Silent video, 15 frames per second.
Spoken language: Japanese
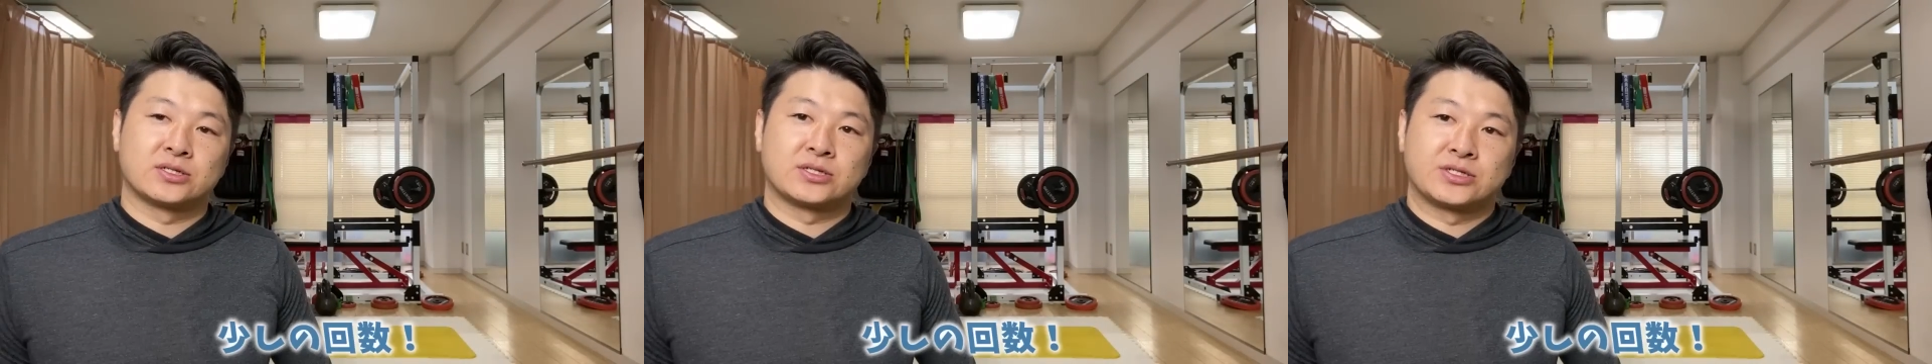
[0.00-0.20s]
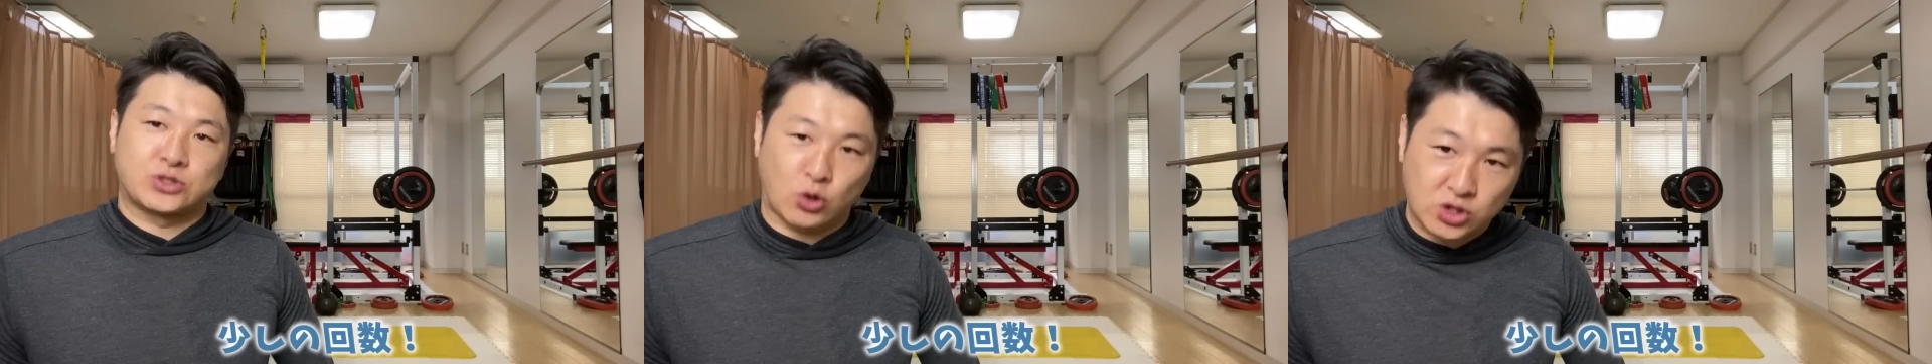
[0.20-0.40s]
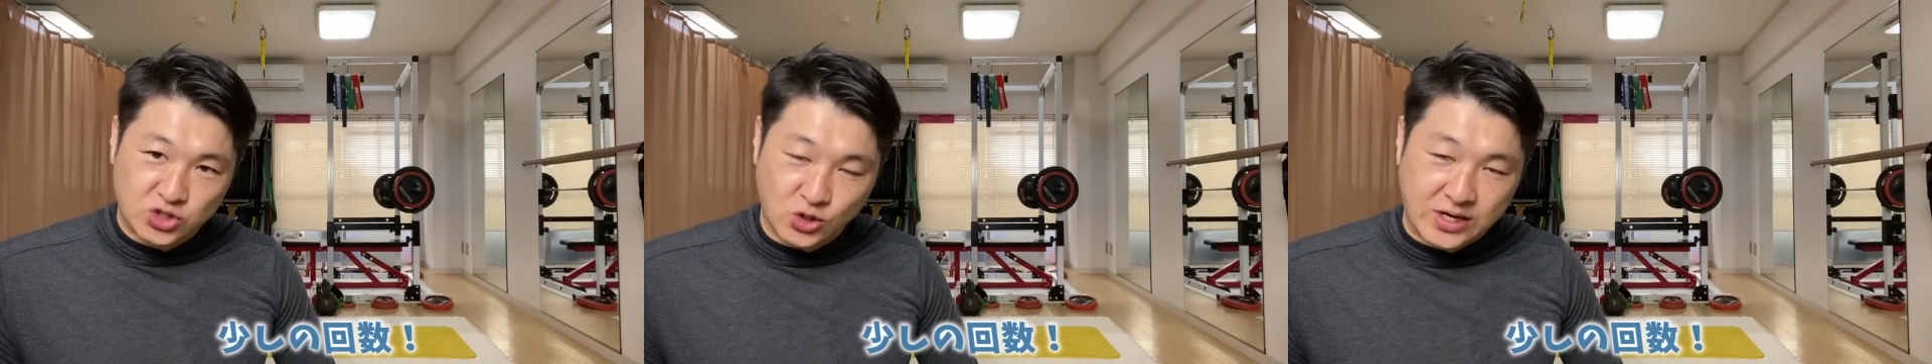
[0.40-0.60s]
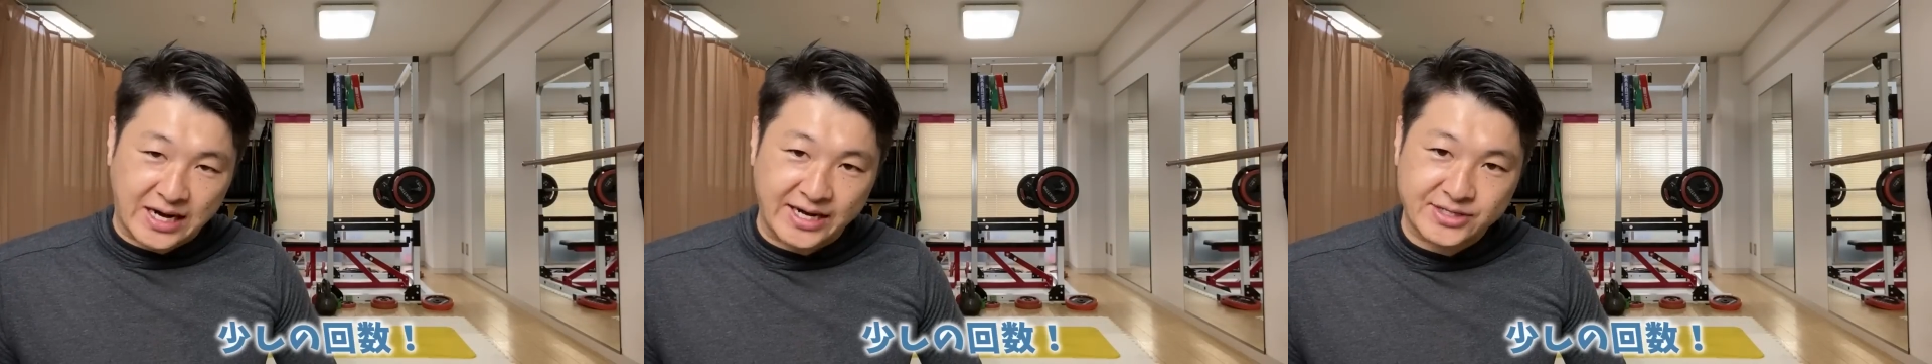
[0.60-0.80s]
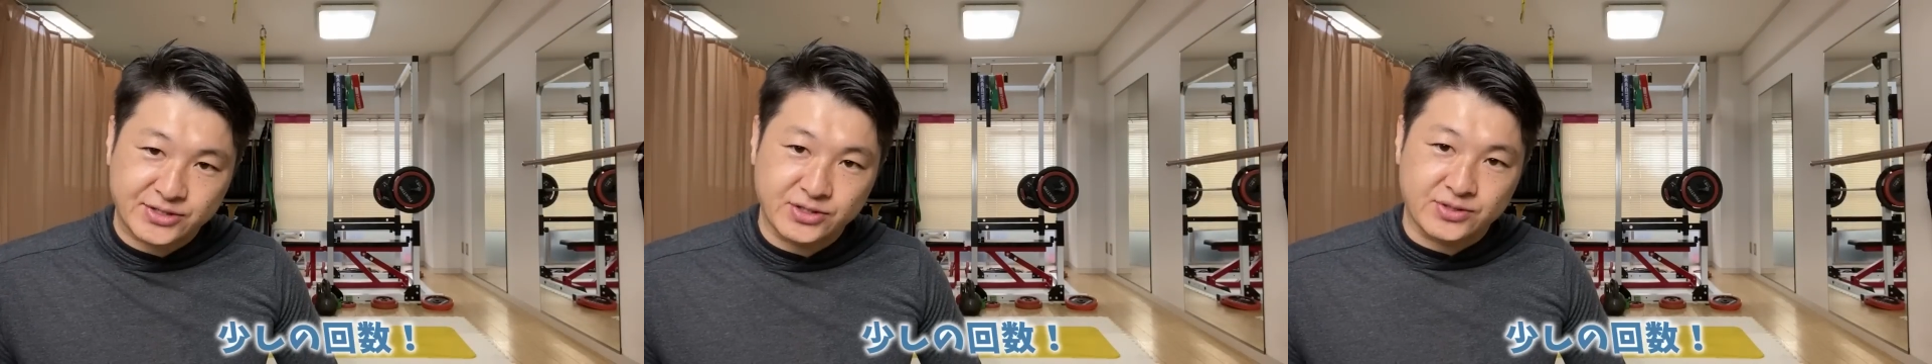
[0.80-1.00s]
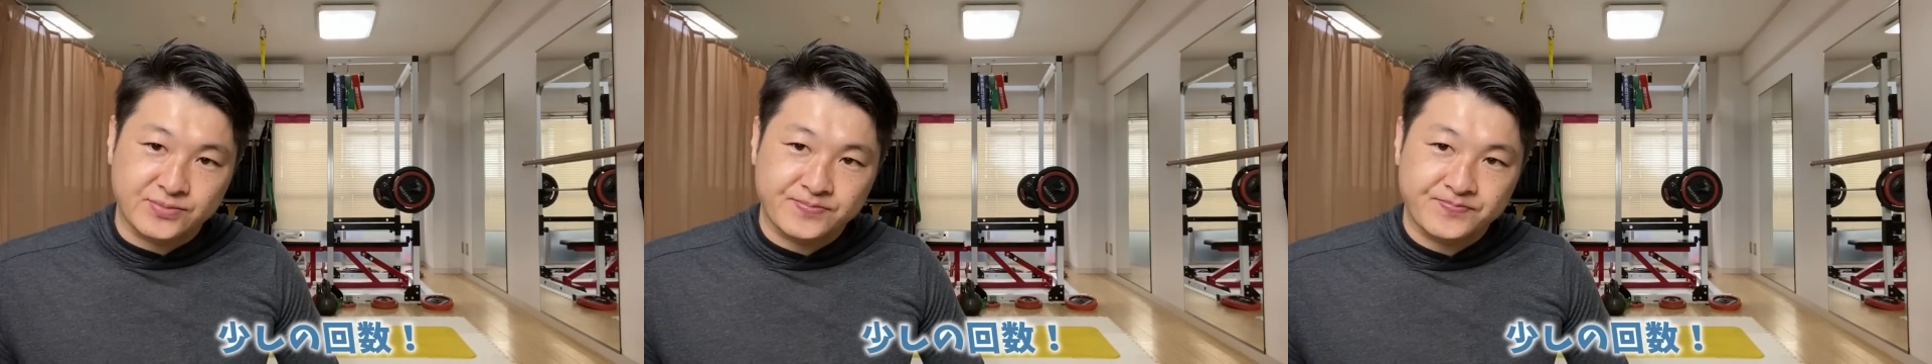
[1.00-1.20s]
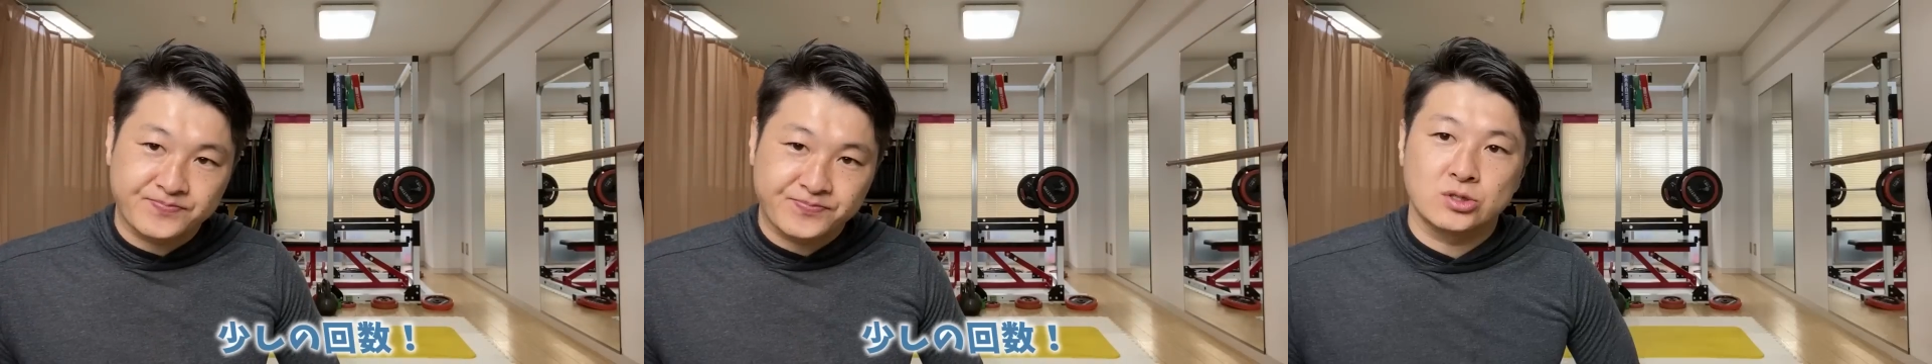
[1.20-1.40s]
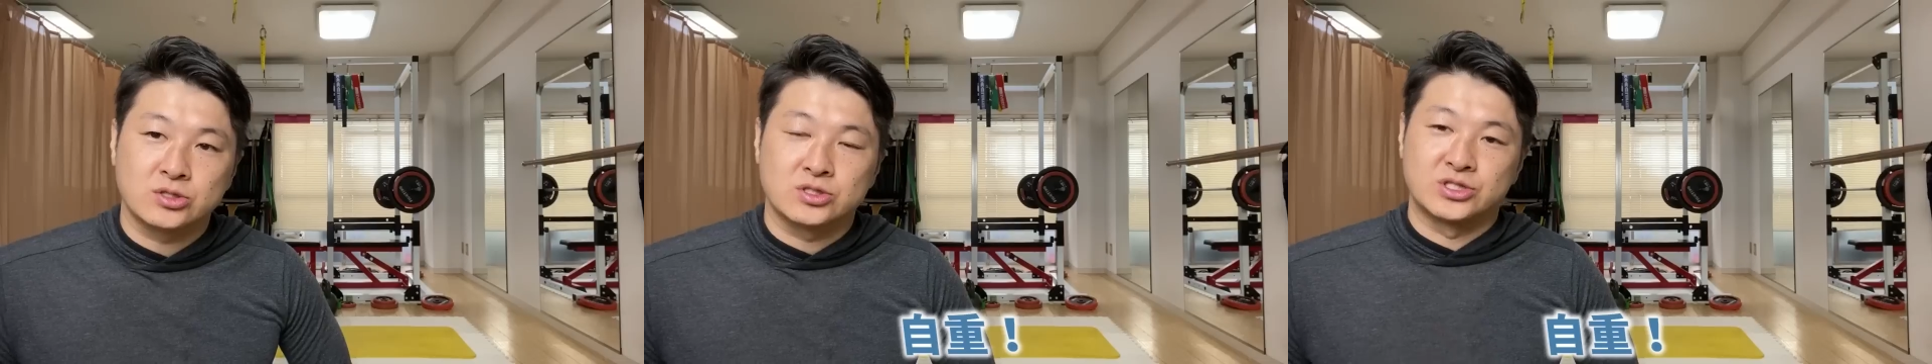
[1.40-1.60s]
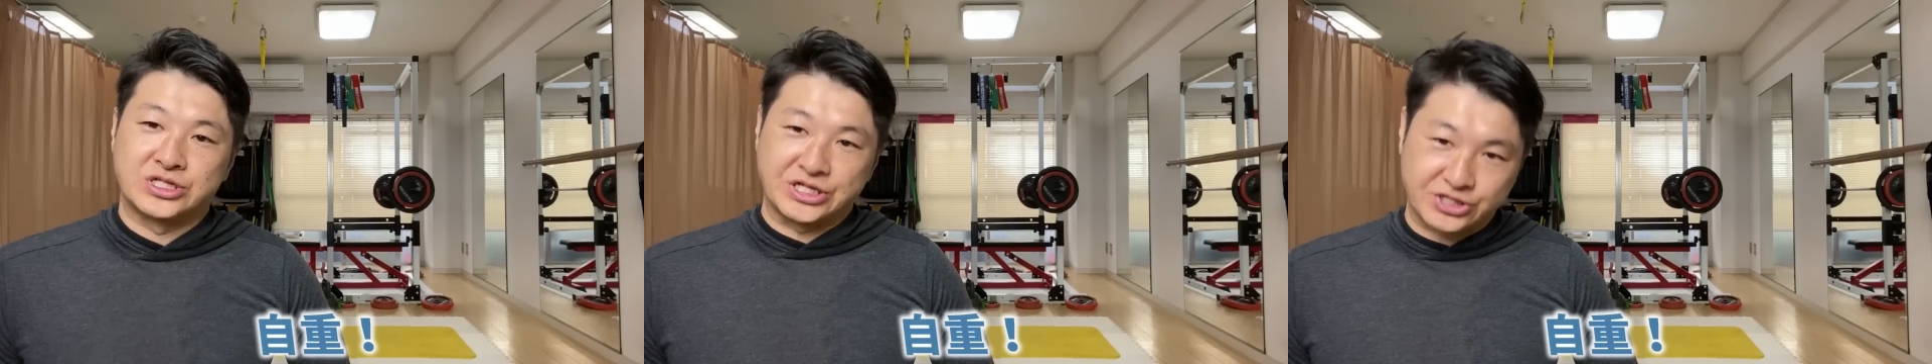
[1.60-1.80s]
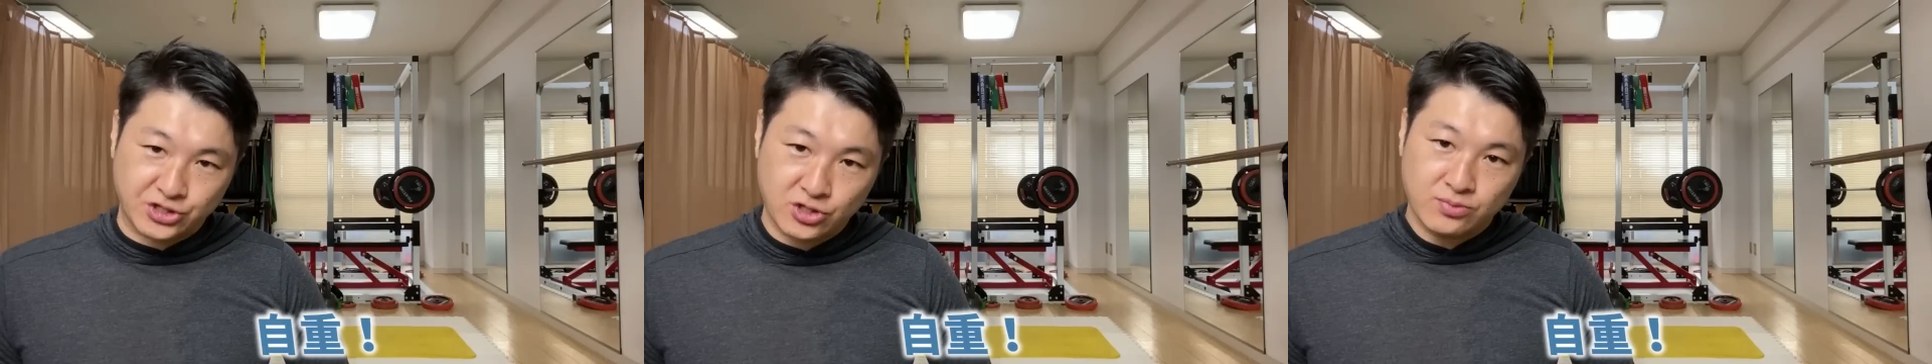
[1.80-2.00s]
少しの回数、
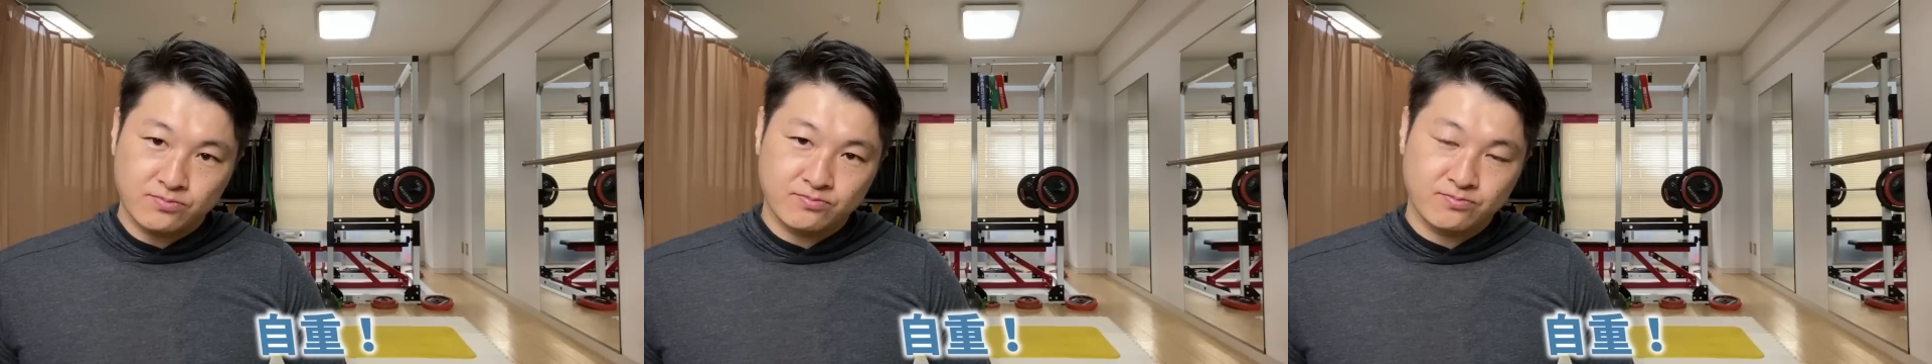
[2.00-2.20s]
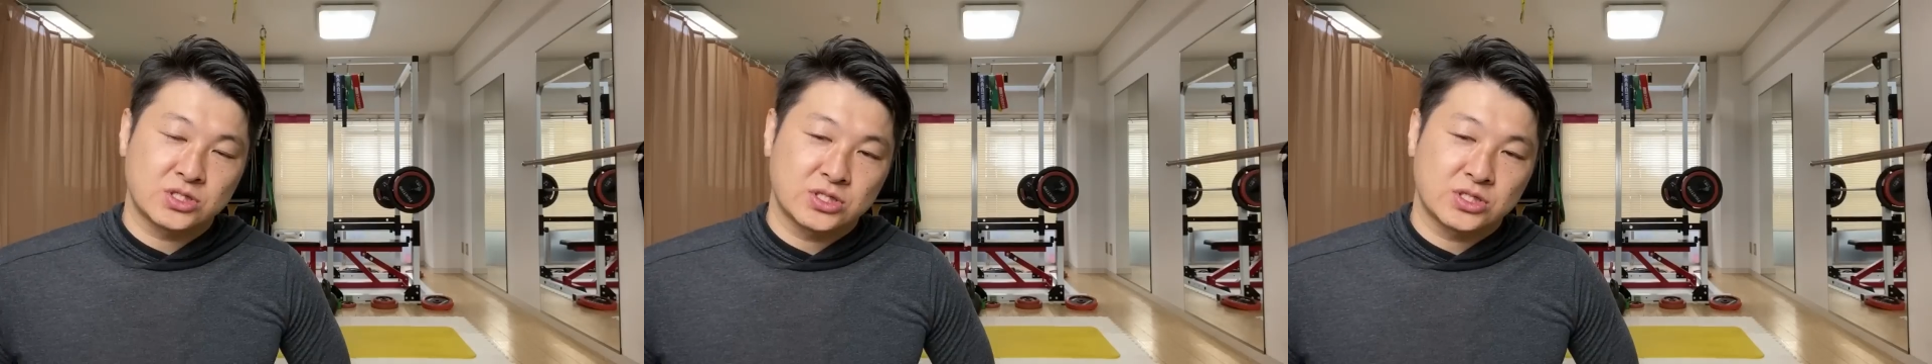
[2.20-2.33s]
自重。